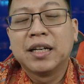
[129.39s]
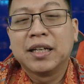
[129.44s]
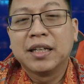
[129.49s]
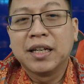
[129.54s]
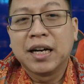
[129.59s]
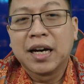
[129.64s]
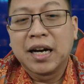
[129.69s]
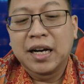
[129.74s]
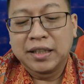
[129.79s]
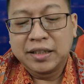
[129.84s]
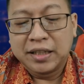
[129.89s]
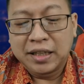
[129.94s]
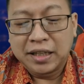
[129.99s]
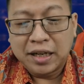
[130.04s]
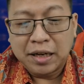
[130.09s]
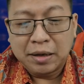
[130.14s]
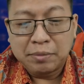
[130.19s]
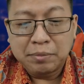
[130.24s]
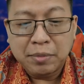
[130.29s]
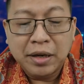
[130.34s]
dengan yang
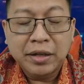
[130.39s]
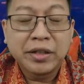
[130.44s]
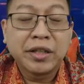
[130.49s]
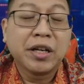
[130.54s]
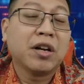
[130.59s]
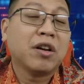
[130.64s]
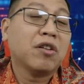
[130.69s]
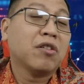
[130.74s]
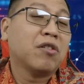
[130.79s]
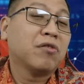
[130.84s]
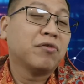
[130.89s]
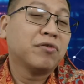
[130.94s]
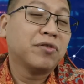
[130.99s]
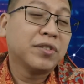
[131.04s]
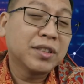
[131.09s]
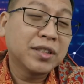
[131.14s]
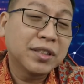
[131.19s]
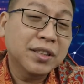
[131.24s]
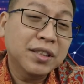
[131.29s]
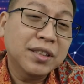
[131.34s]
namanya
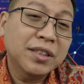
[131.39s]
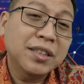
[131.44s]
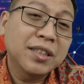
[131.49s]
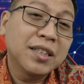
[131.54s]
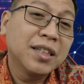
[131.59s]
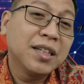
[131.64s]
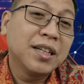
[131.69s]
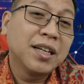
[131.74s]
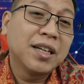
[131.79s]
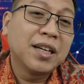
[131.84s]
lovers.